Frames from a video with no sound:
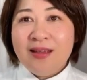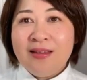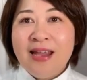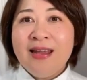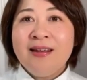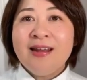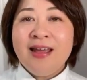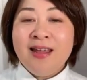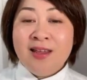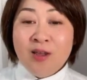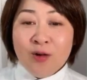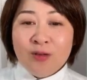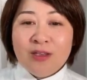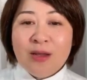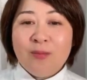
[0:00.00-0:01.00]
年齢に
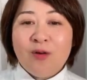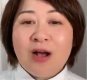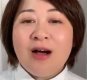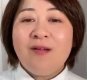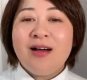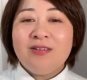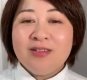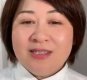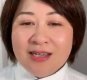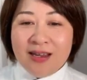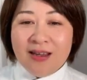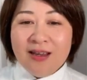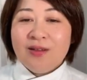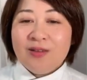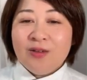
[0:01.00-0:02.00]
よっても変わる
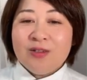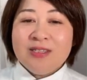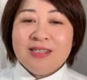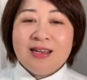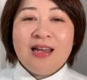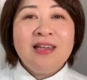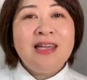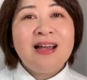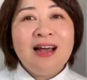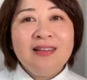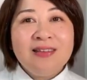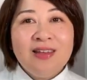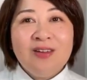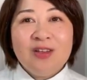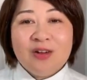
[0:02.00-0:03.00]
し、どっちがいいかっ
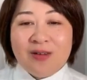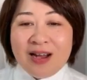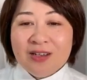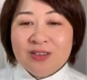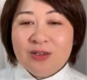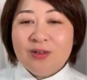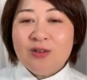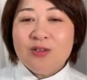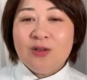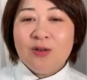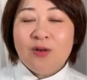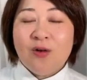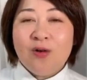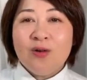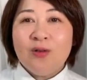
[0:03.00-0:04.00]
ていうのはその人
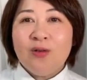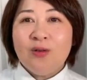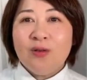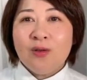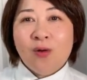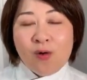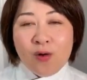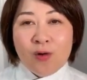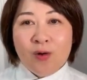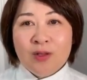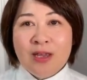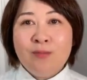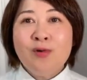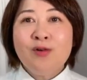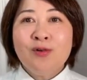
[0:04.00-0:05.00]
のどこ
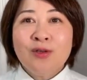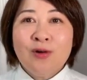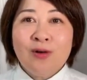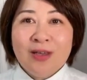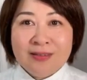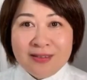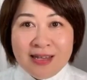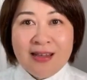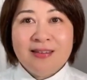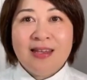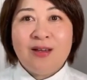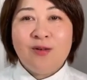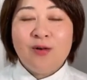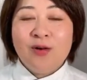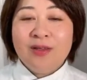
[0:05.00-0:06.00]
に目標設
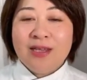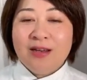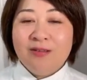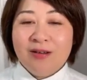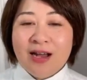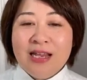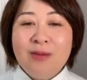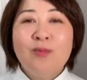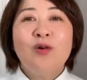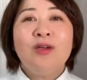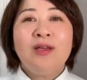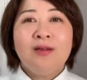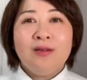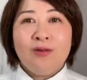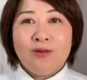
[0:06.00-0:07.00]
定を置いているかにもよ
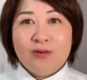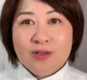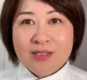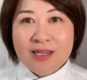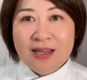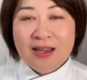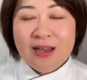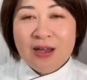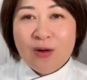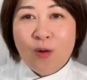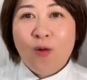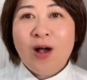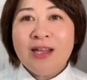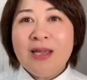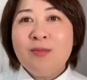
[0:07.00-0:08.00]
るし、お
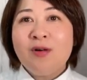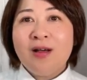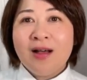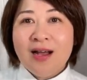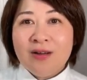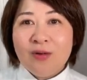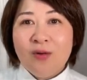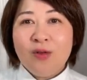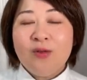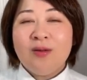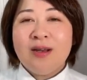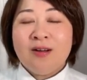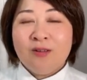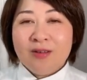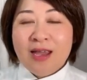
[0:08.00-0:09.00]
金もかかること
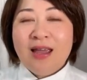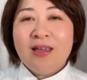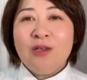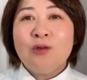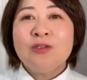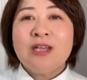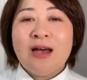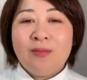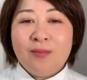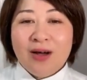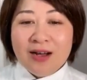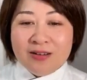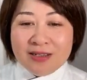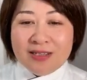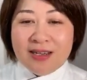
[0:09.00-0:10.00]
なので、予算も
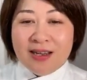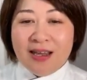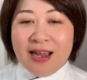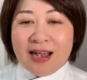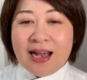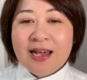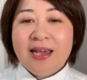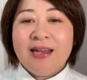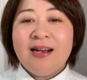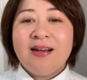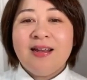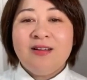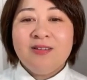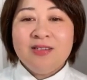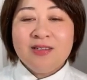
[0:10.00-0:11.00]
あるし、かけら
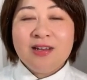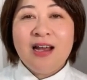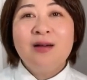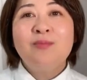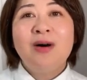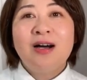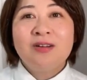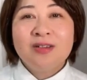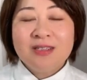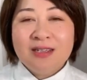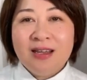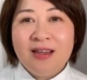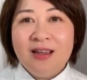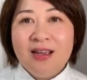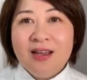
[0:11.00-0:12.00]
れる時間もある
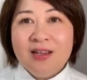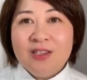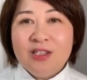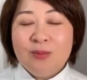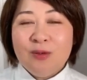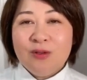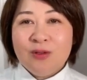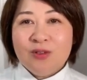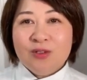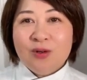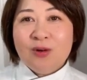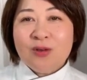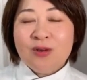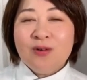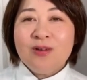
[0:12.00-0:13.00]
し、自分の
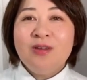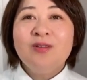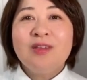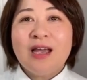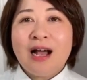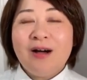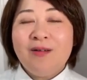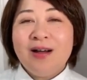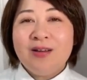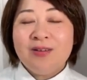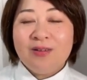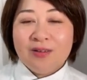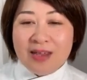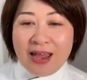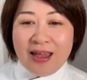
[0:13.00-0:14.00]
状況によって変わる
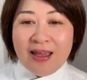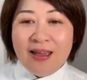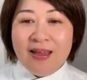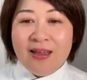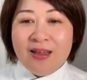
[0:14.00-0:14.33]
ので、